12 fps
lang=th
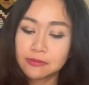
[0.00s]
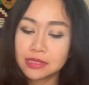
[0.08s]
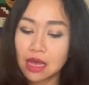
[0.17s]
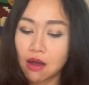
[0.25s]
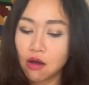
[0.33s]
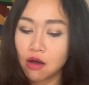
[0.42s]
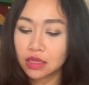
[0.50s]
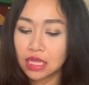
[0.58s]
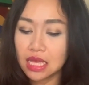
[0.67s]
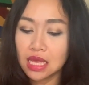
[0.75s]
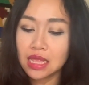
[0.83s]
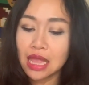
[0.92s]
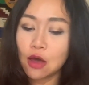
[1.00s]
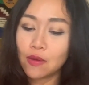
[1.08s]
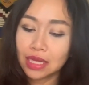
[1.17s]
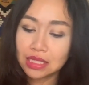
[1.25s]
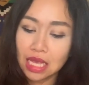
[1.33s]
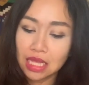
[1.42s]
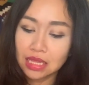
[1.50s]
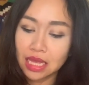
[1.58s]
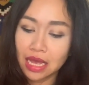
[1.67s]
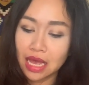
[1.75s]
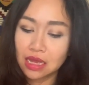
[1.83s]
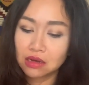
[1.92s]
12นี้ดาวอาทิตย์
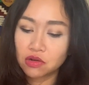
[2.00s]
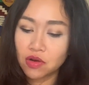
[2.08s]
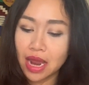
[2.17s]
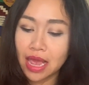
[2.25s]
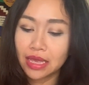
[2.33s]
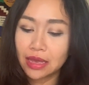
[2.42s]
นะคะไทร